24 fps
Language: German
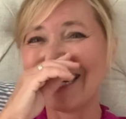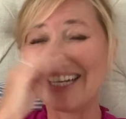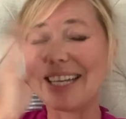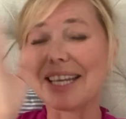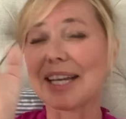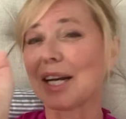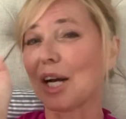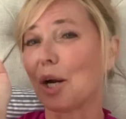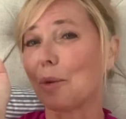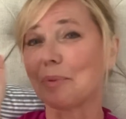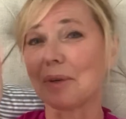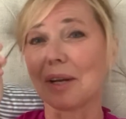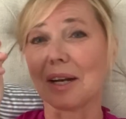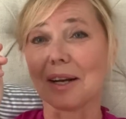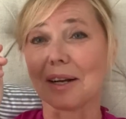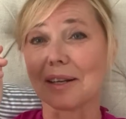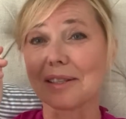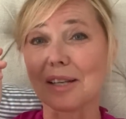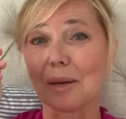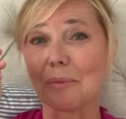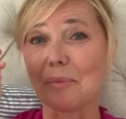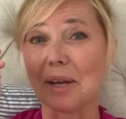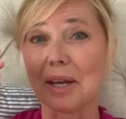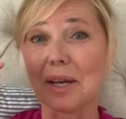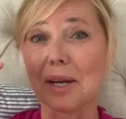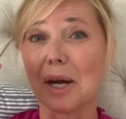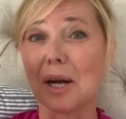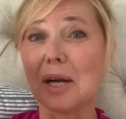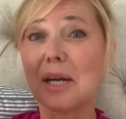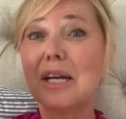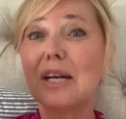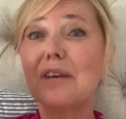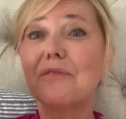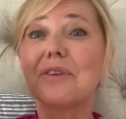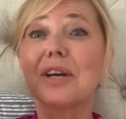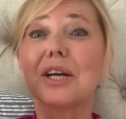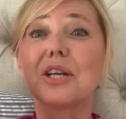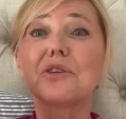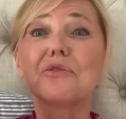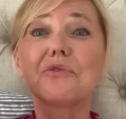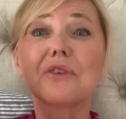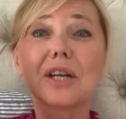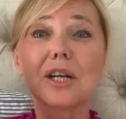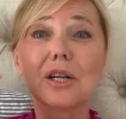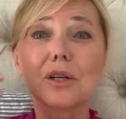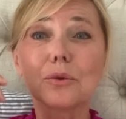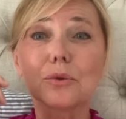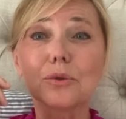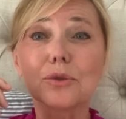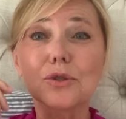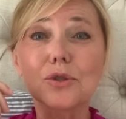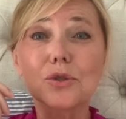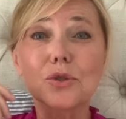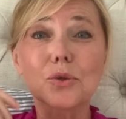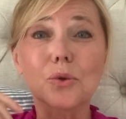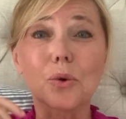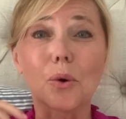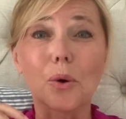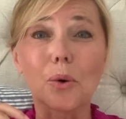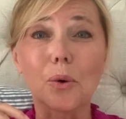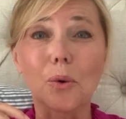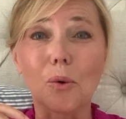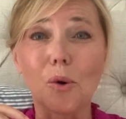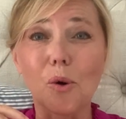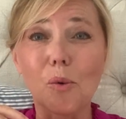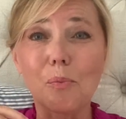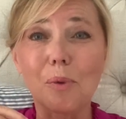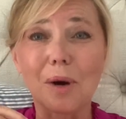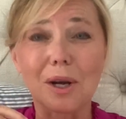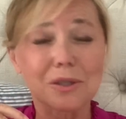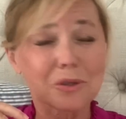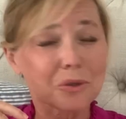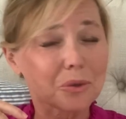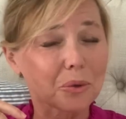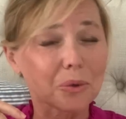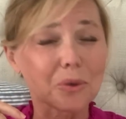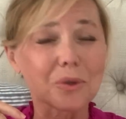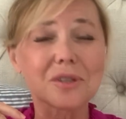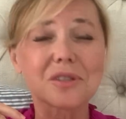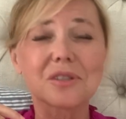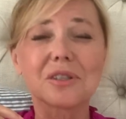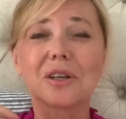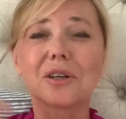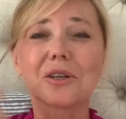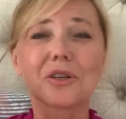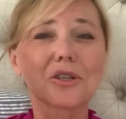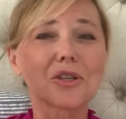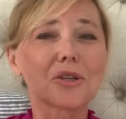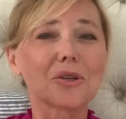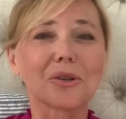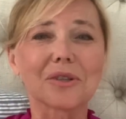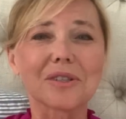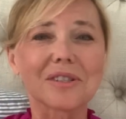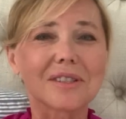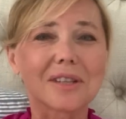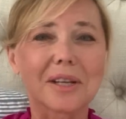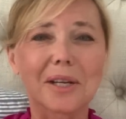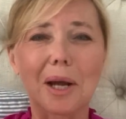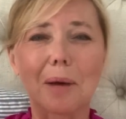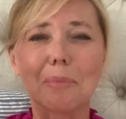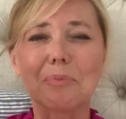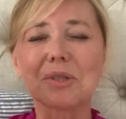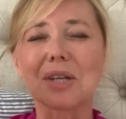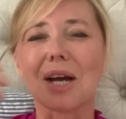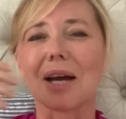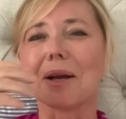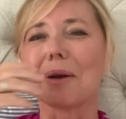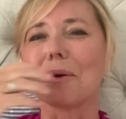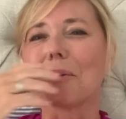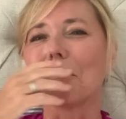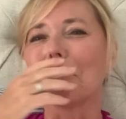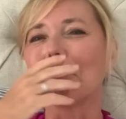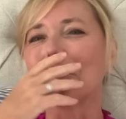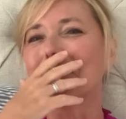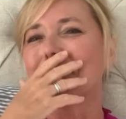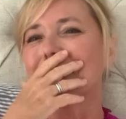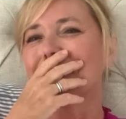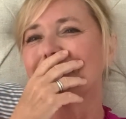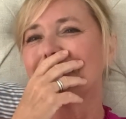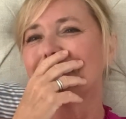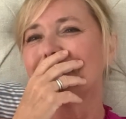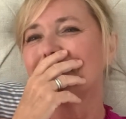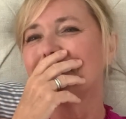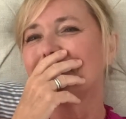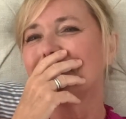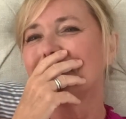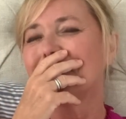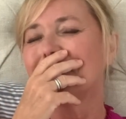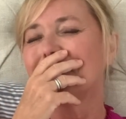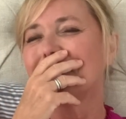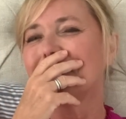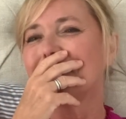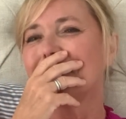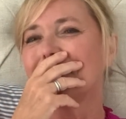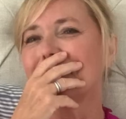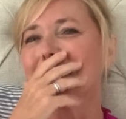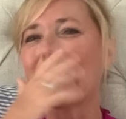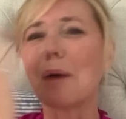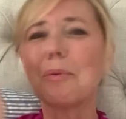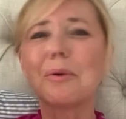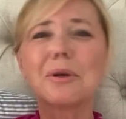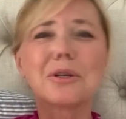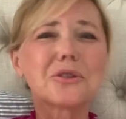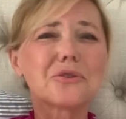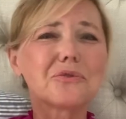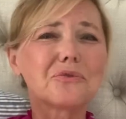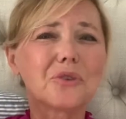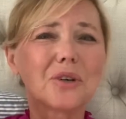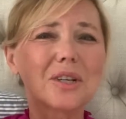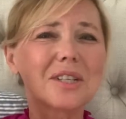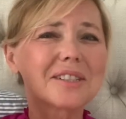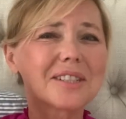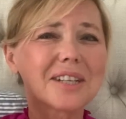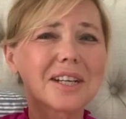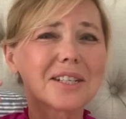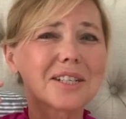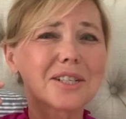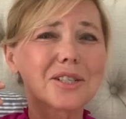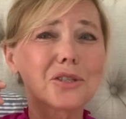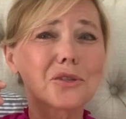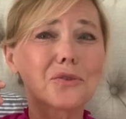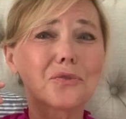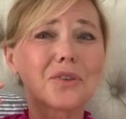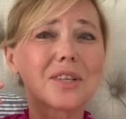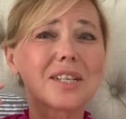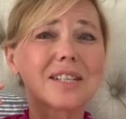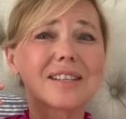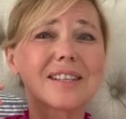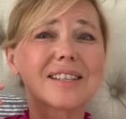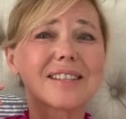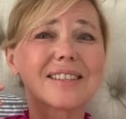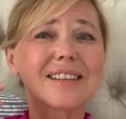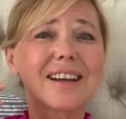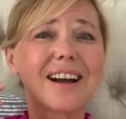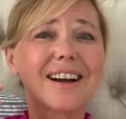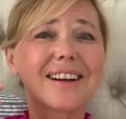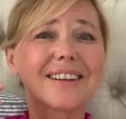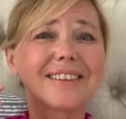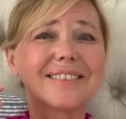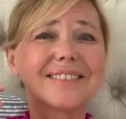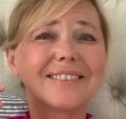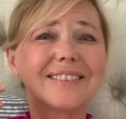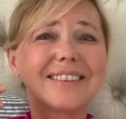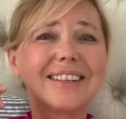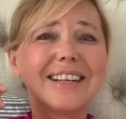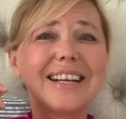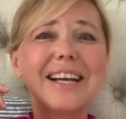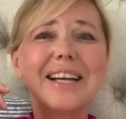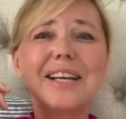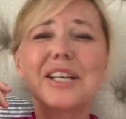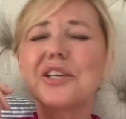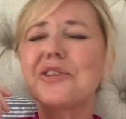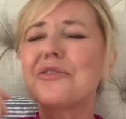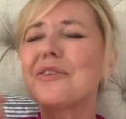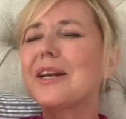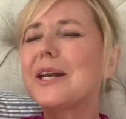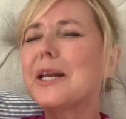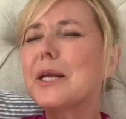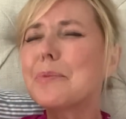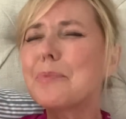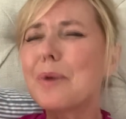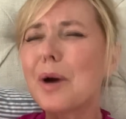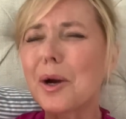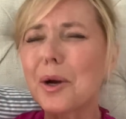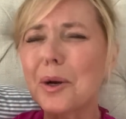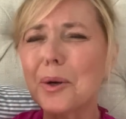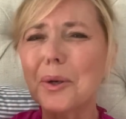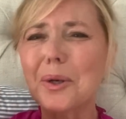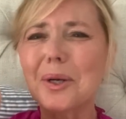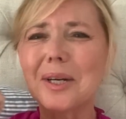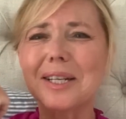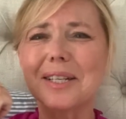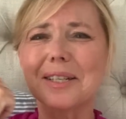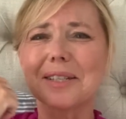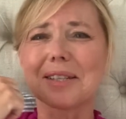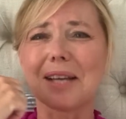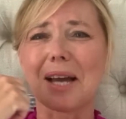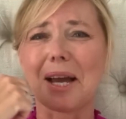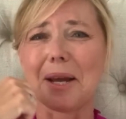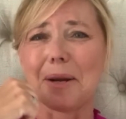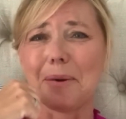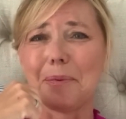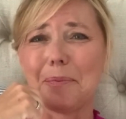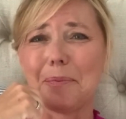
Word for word: ich glaube ja langsam eher, wir entwickeln uns zu Europas größter geschlossenen Abteilung. Aber ich wollte ja nichts Fieses sagen. Ich will lieber glücklich sein.